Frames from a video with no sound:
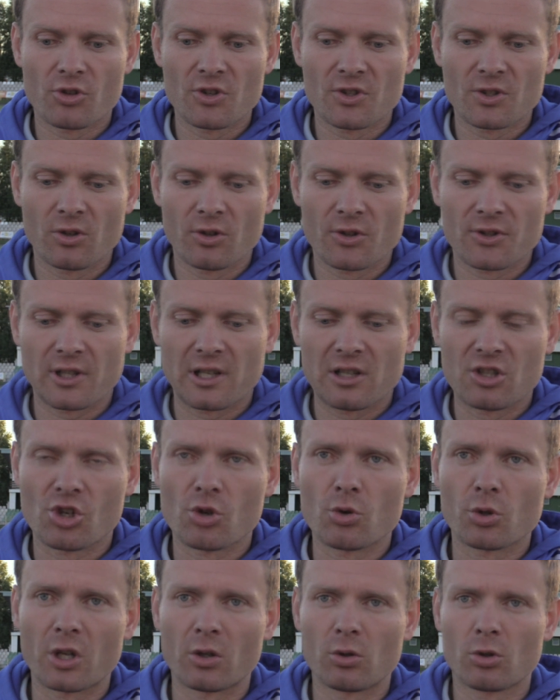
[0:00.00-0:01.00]
wszystko starali
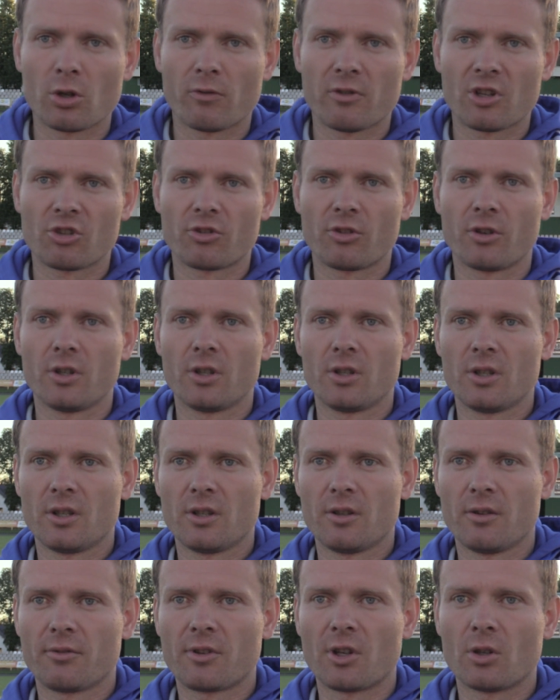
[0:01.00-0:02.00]
się ukierunkować w,
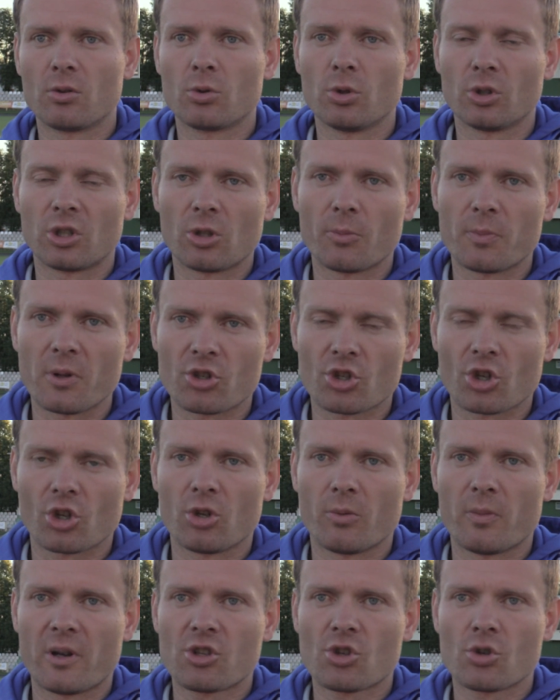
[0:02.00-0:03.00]
w kierunku tego
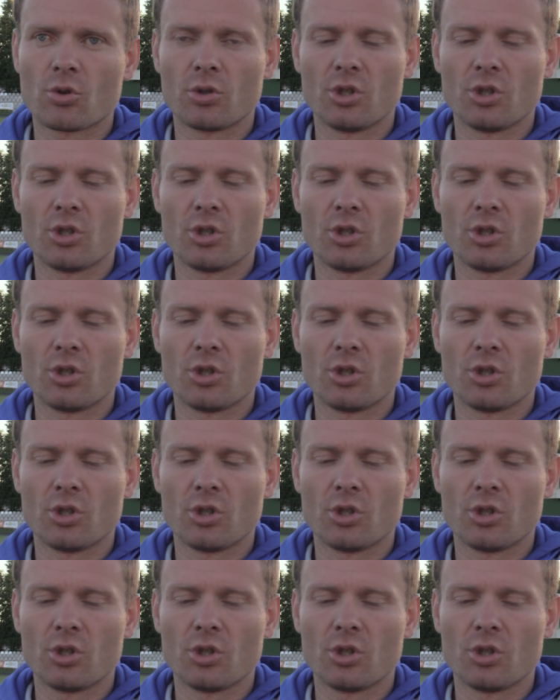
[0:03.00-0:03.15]
pierwszego meczu